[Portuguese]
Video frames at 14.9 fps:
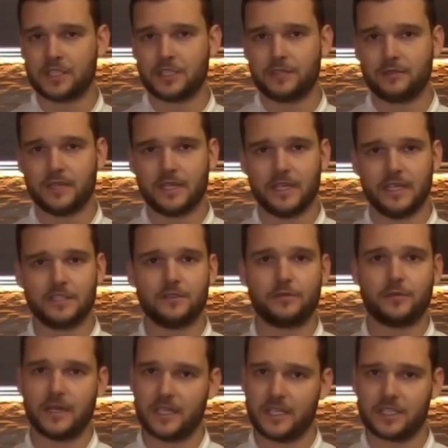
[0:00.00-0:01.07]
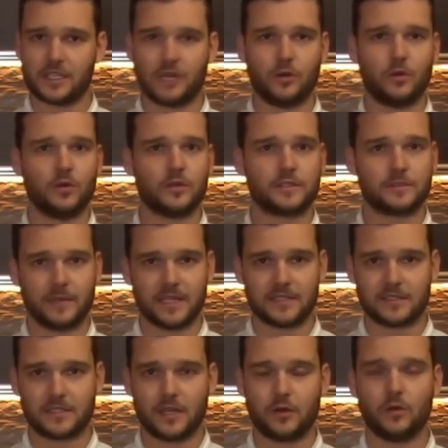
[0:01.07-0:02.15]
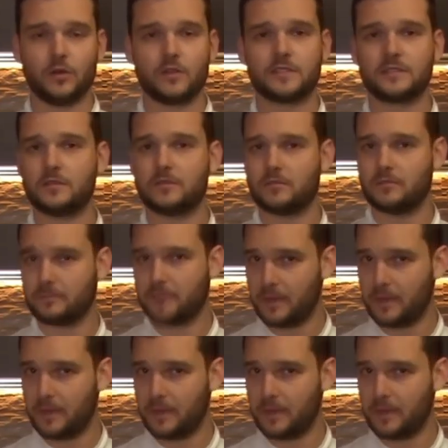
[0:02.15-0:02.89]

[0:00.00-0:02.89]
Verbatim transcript: A gente vê desde farinha de arroz, massa de arroz,